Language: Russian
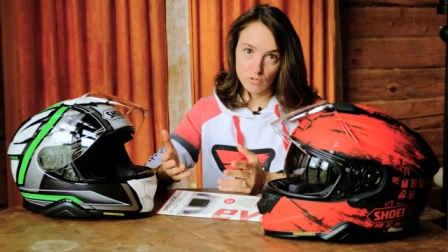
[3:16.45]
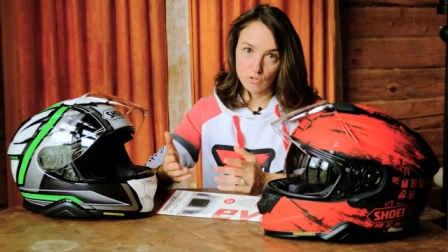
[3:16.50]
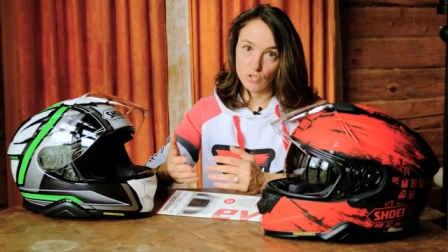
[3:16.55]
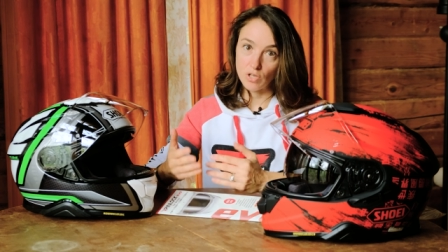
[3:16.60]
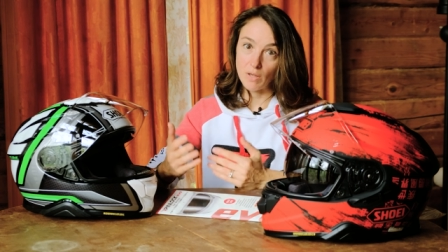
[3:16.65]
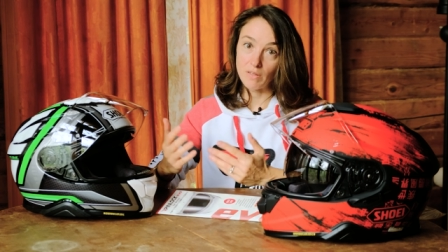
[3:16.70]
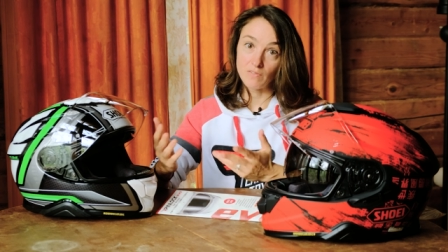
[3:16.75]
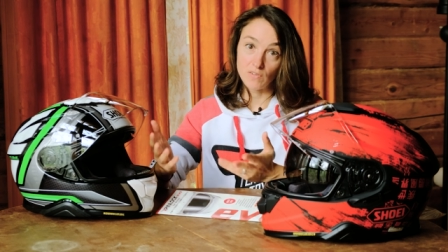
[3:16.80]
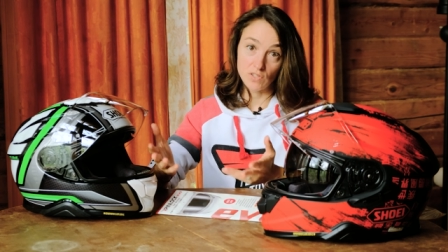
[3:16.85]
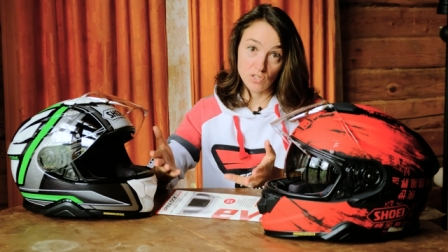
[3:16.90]

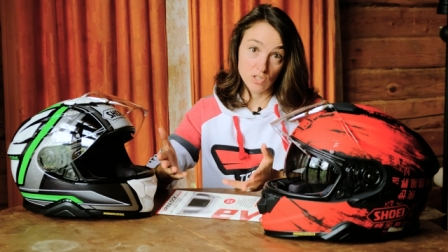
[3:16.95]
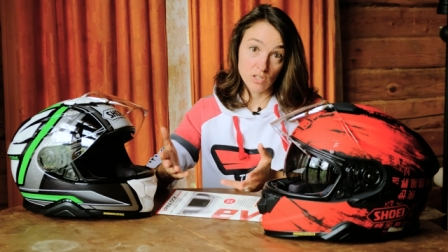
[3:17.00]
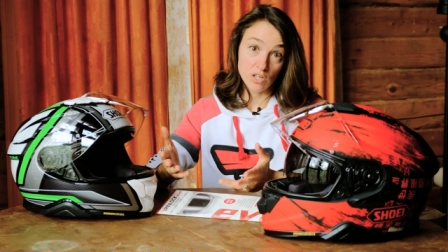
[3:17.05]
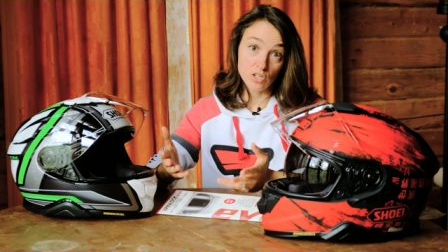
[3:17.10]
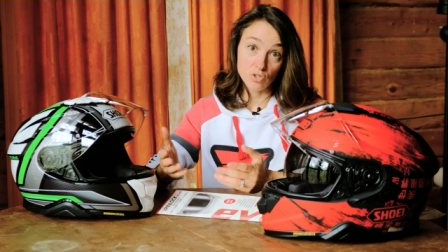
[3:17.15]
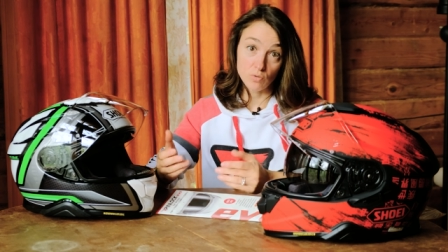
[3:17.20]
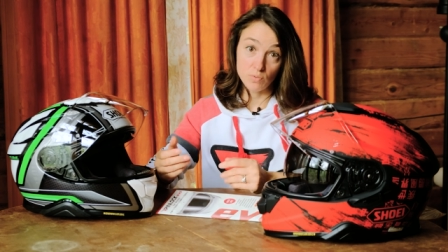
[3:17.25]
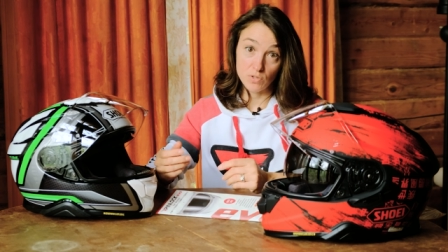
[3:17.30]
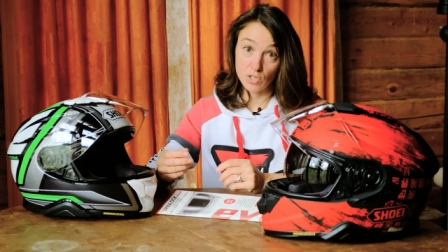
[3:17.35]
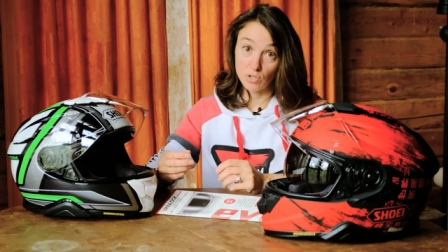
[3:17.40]
Соответственно, да,
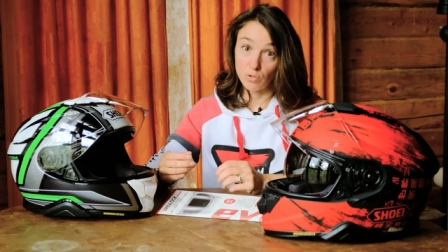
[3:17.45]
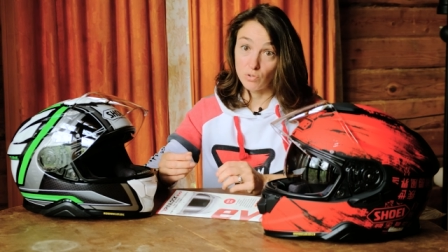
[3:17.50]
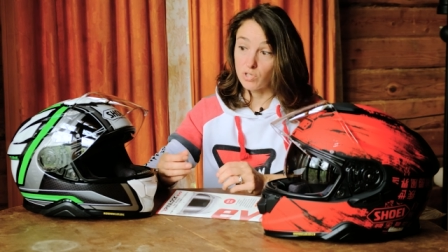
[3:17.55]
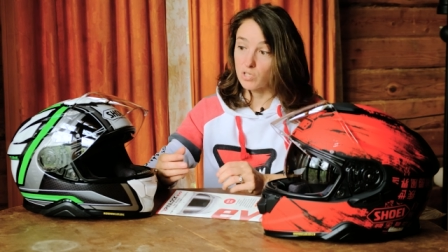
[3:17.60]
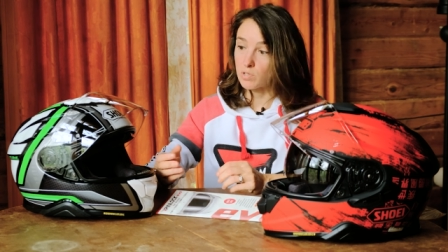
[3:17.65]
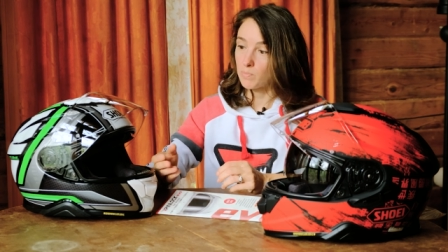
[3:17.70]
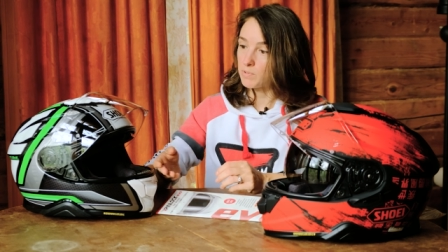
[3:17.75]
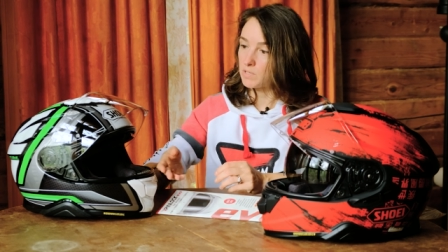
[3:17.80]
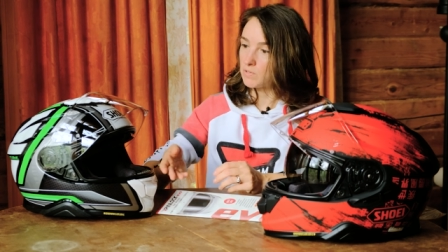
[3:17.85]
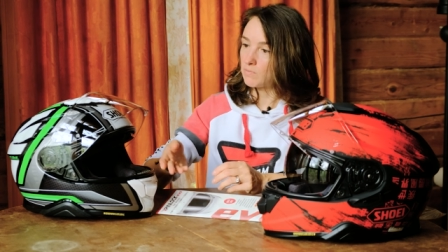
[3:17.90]
чтобы стекло не
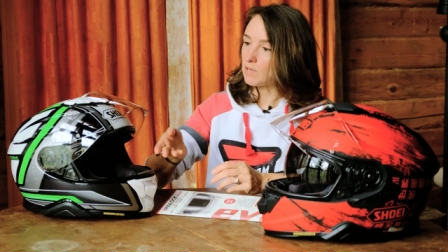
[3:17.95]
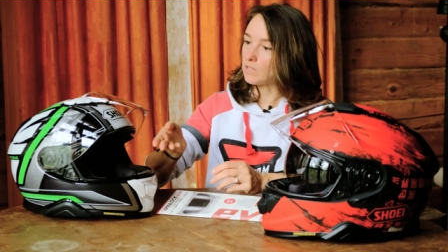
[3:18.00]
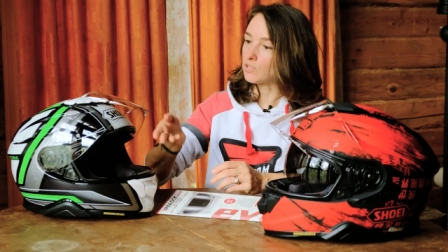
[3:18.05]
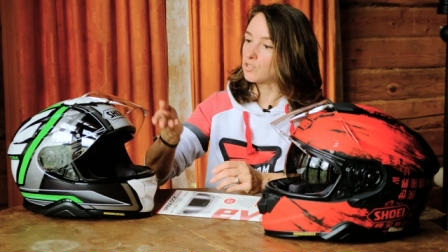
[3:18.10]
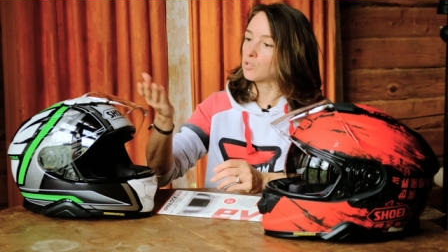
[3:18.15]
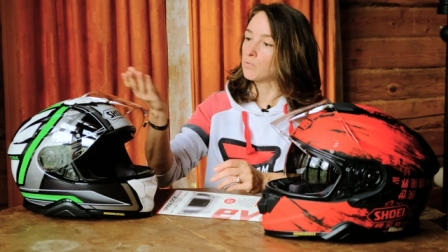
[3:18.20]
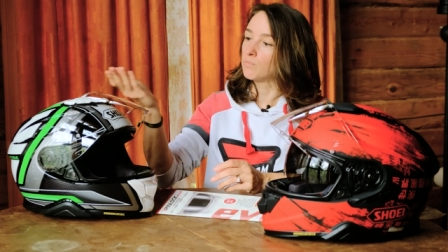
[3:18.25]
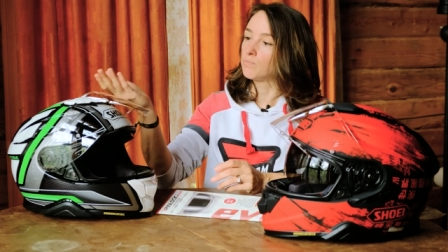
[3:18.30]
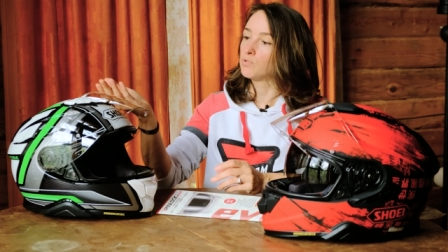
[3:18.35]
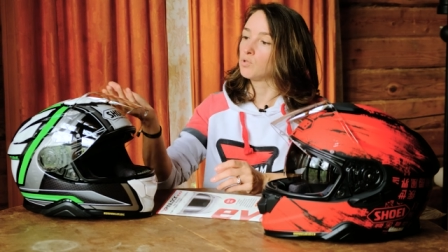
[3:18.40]
запотевало,
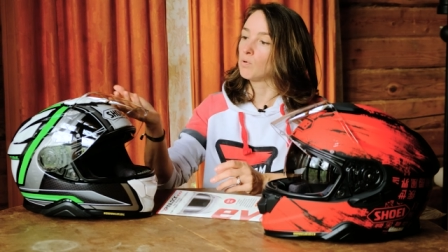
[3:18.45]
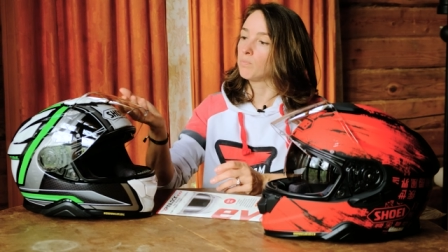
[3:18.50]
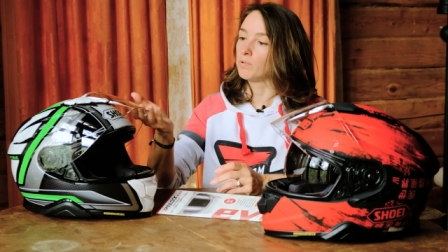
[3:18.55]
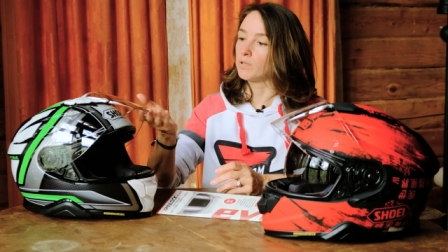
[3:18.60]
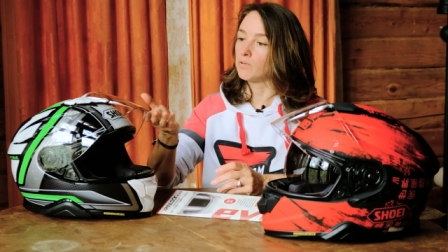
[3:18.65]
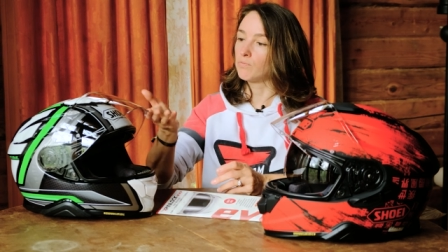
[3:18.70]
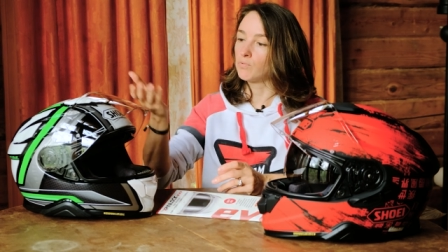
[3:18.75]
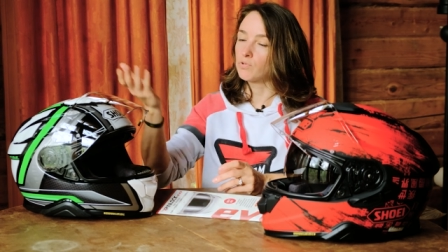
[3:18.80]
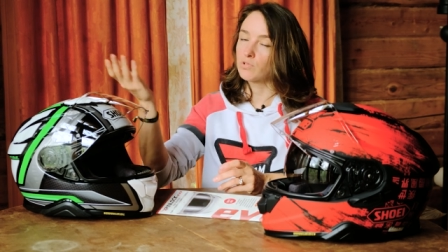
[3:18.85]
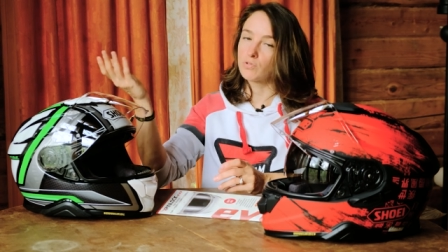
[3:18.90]
чтобы
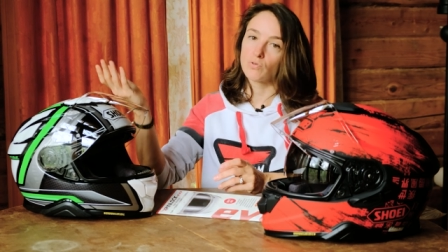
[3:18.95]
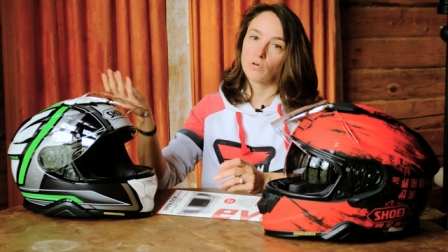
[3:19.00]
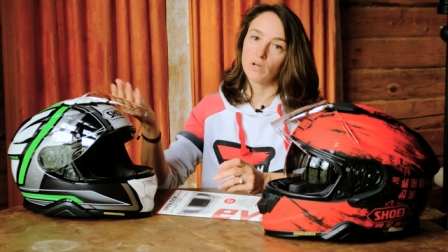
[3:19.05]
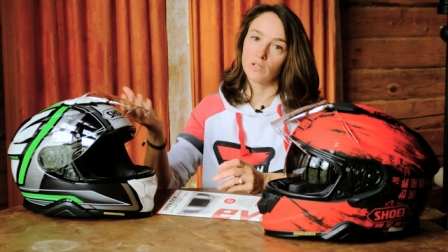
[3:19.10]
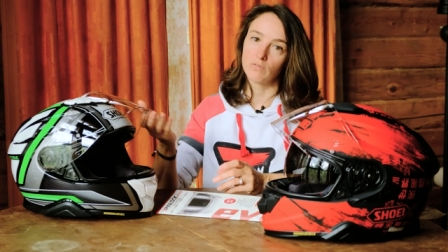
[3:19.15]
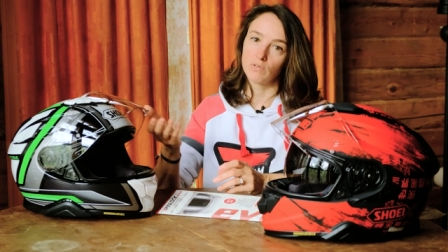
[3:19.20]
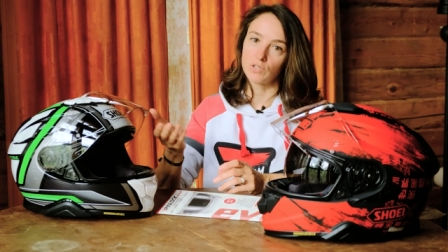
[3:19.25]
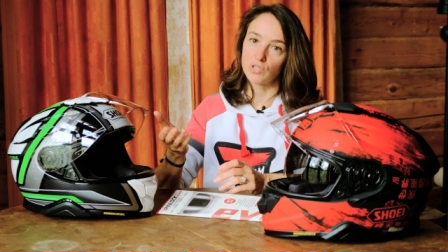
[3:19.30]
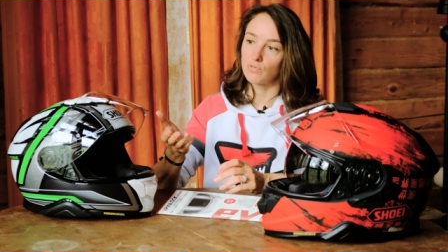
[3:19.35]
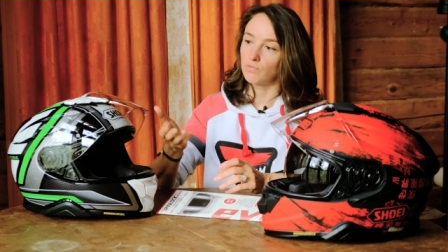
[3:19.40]
теплый воздух
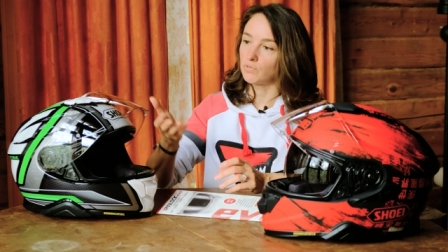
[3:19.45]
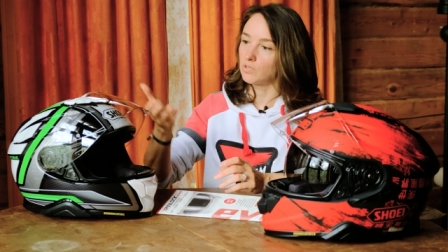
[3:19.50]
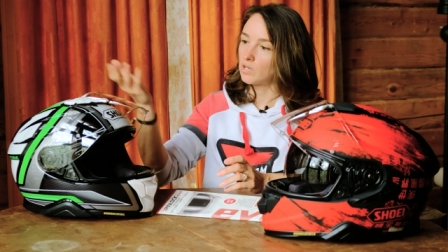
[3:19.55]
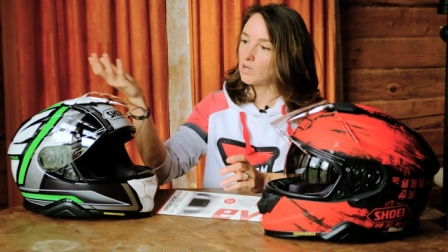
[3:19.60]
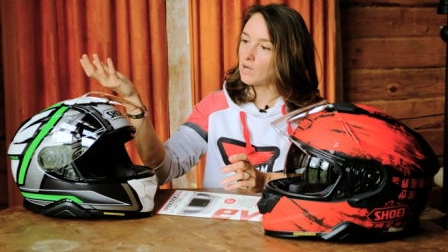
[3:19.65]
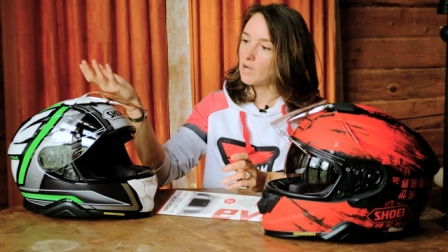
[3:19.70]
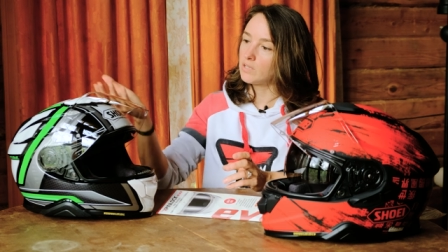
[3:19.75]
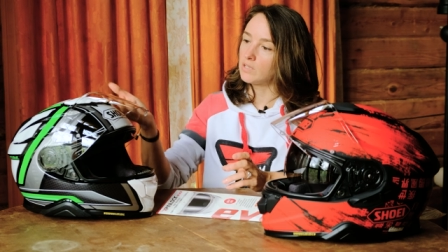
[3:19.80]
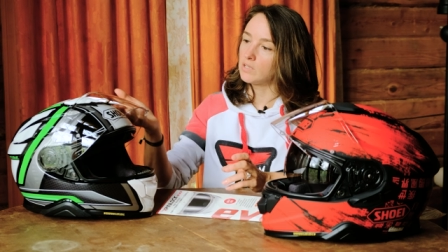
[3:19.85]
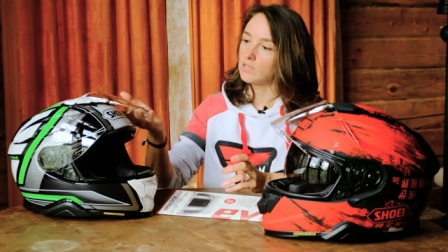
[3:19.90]
от вашего
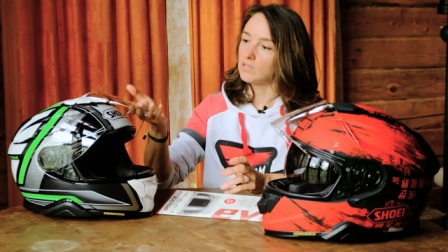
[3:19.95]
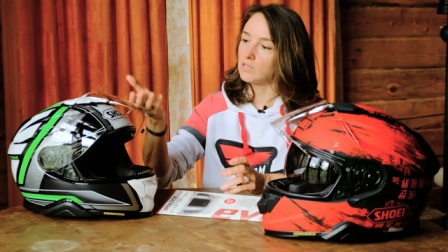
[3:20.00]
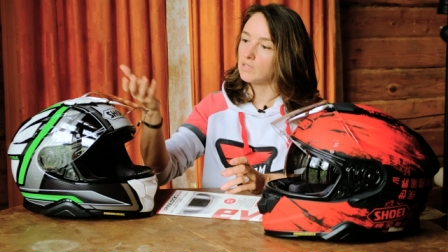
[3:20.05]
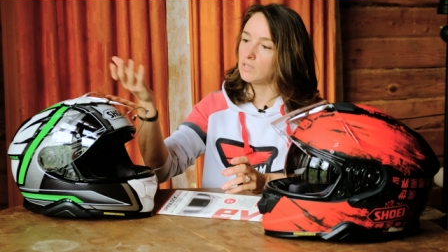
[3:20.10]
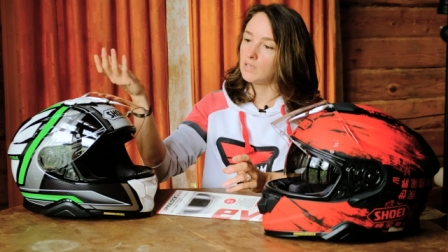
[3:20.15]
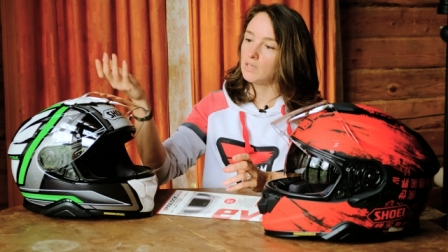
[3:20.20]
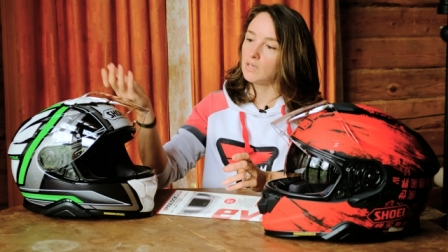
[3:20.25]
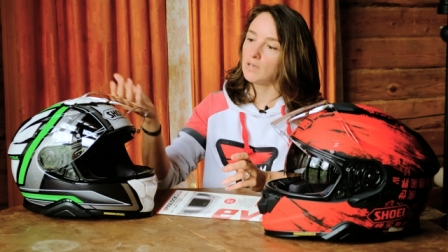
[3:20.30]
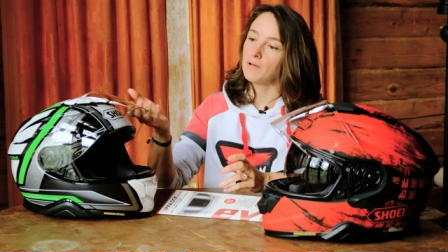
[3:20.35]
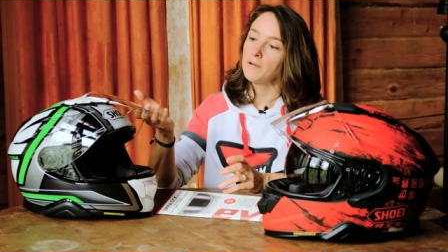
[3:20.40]
дыхания
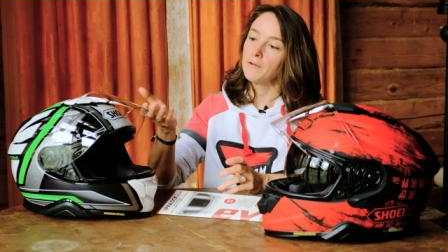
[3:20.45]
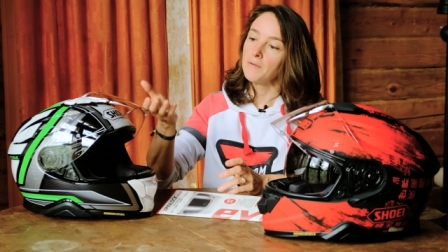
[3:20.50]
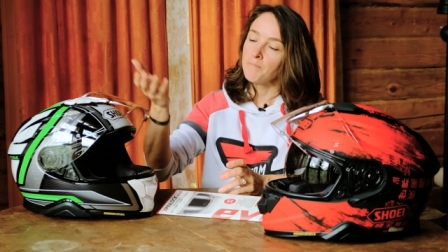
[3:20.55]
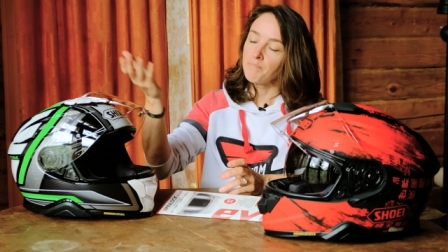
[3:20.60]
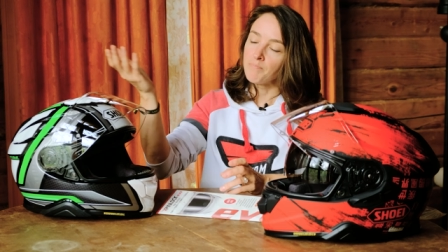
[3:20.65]
не